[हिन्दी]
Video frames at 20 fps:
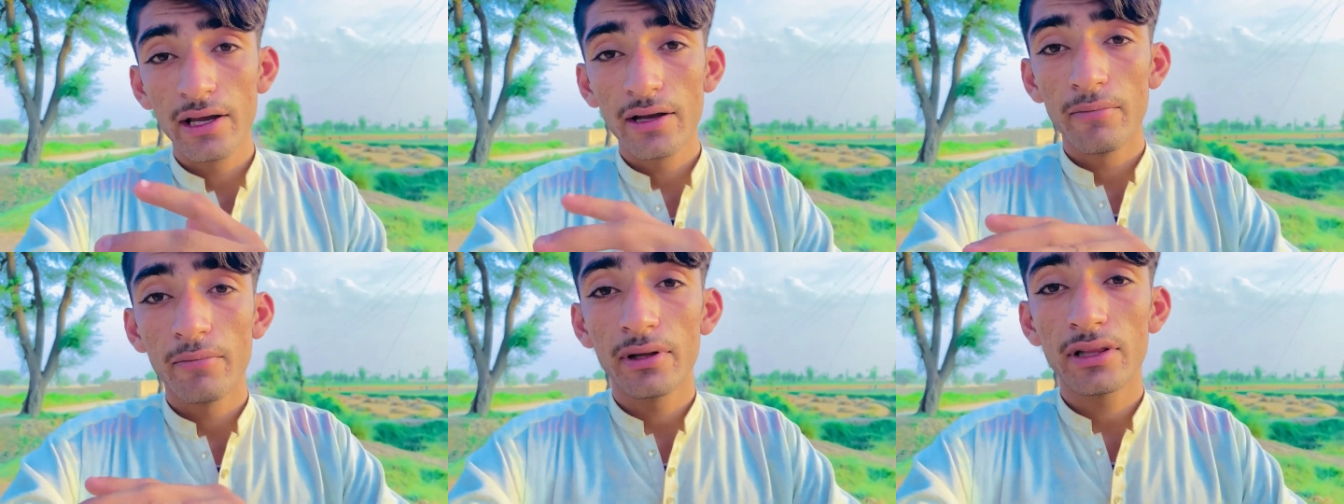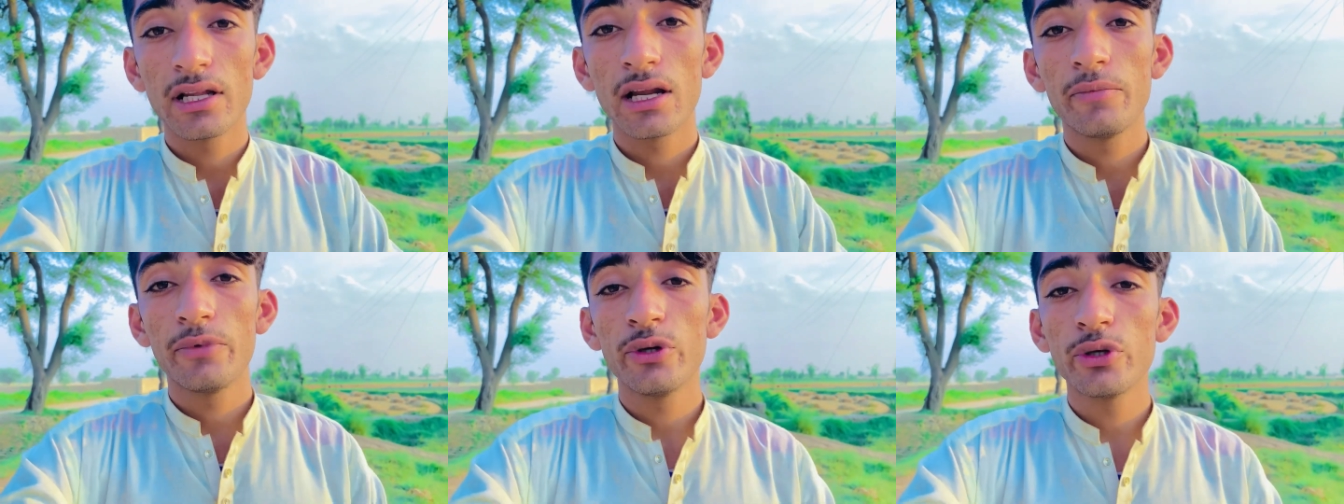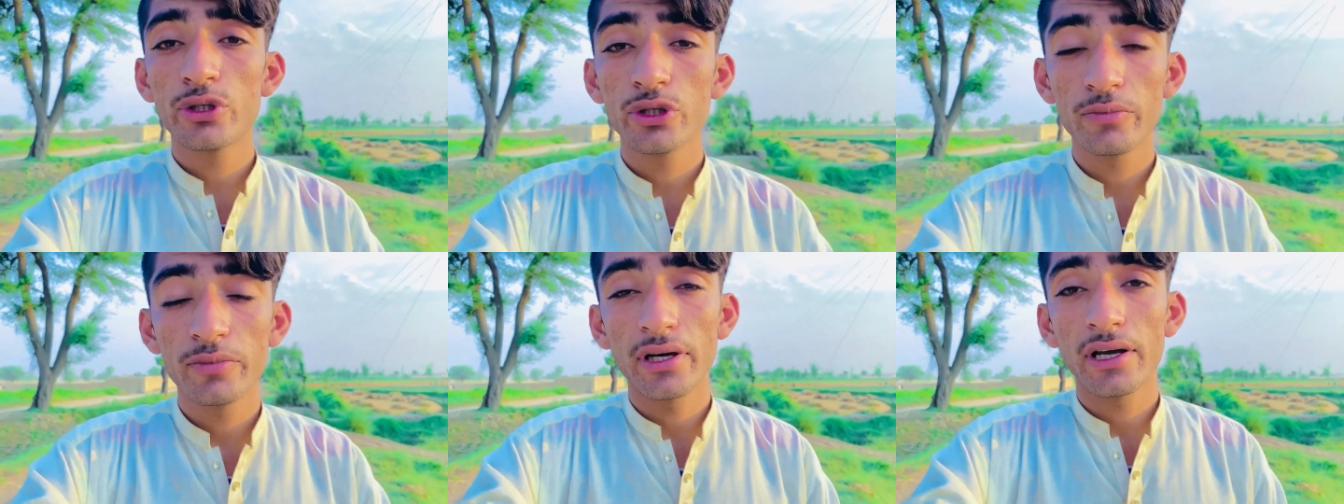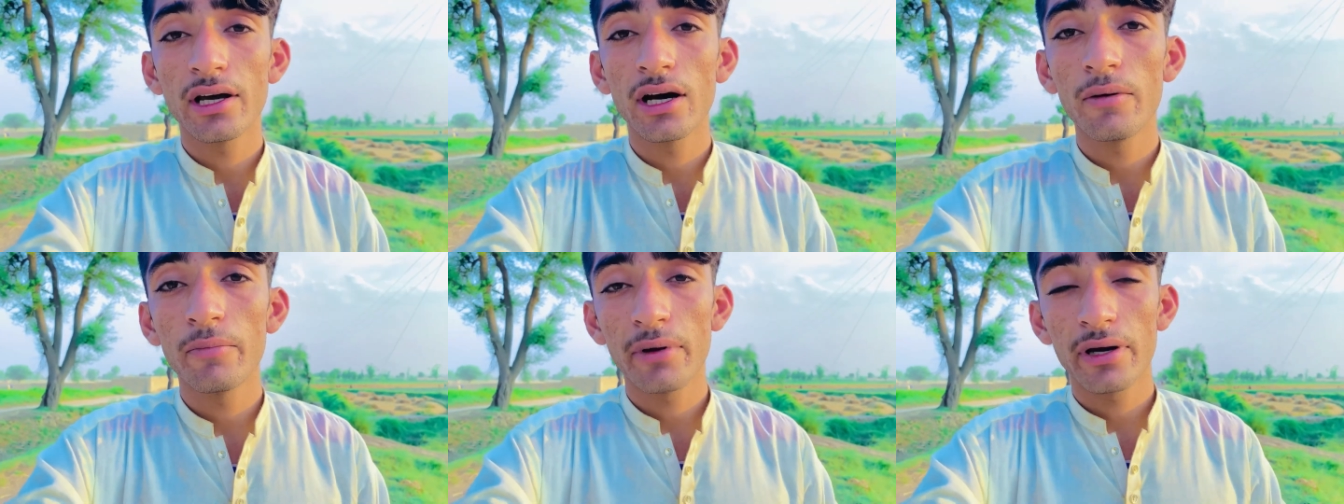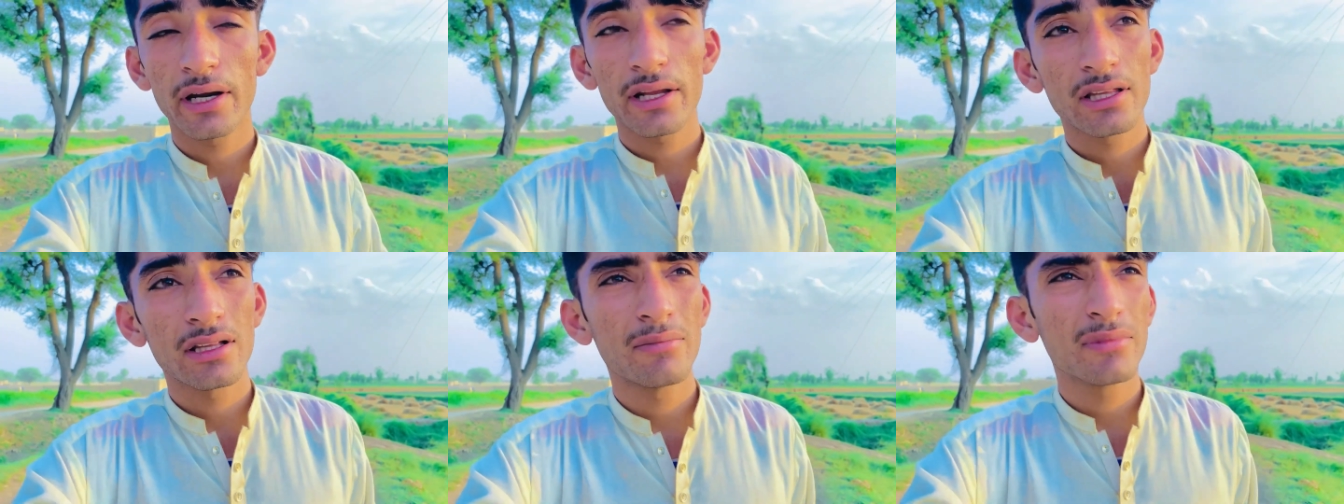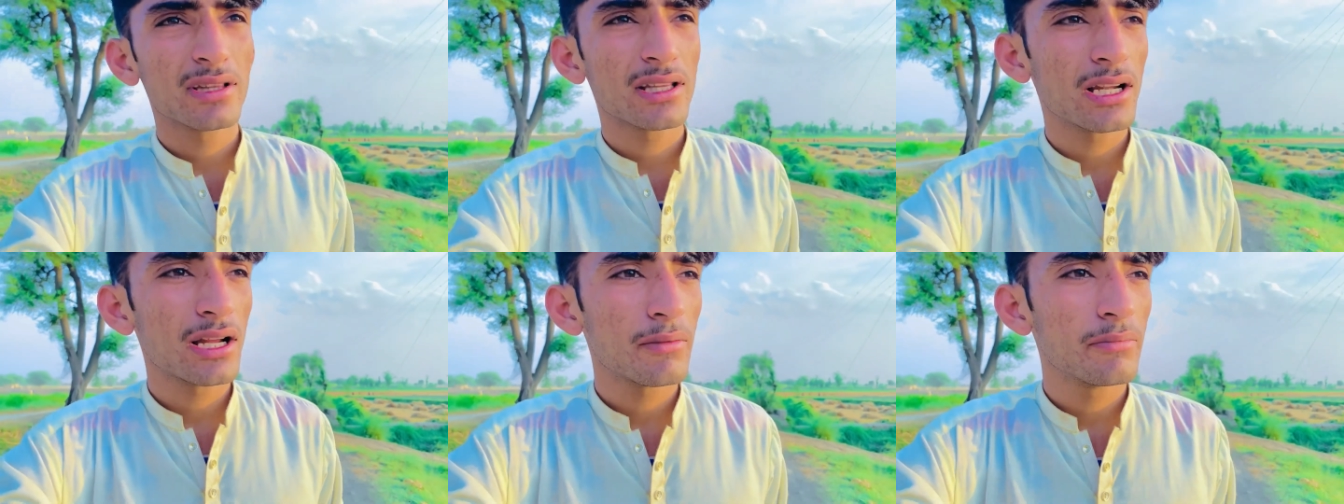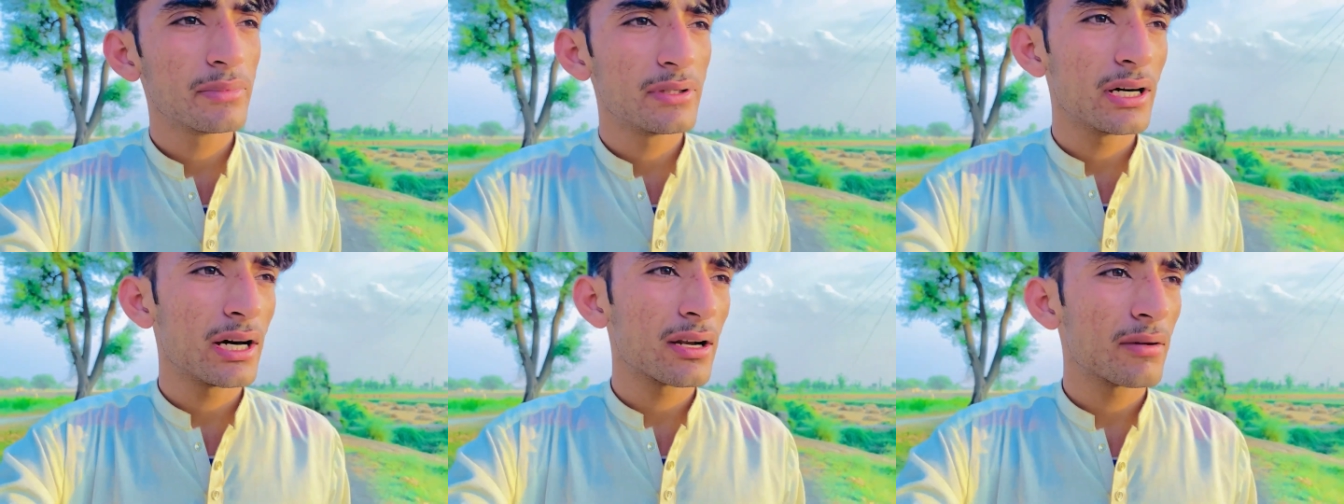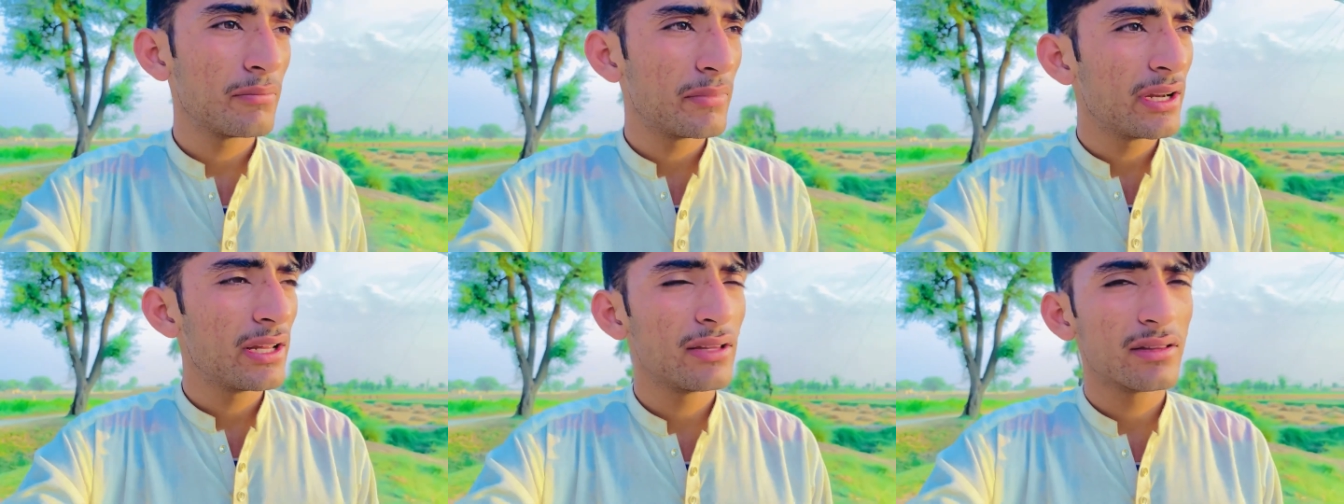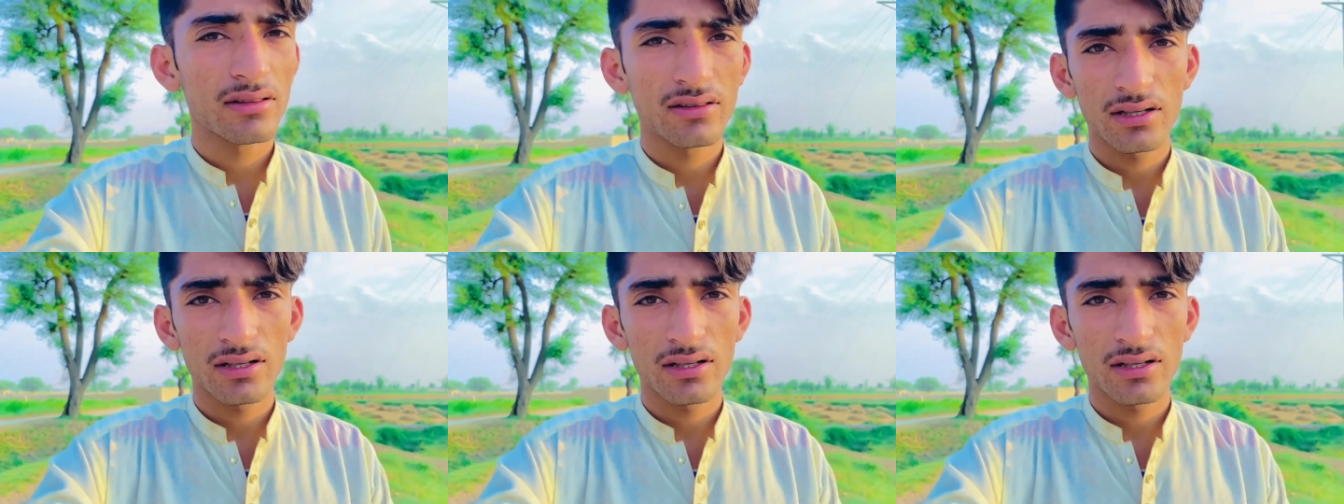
मतलब यूट्यूब पे काम करे मतलब यार मेरे